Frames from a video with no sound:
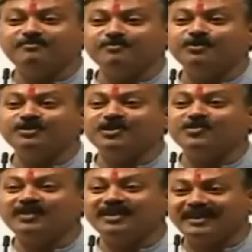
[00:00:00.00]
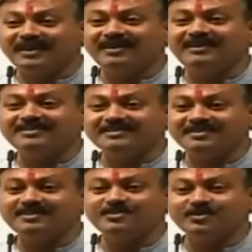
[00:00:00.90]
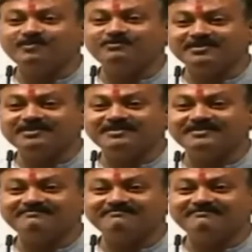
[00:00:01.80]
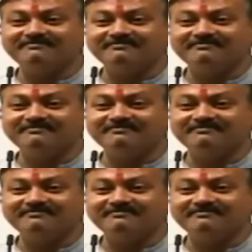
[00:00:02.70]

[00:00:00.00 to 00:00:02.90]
तब मैं पूछता हूं रियली शी इज योर मिसेस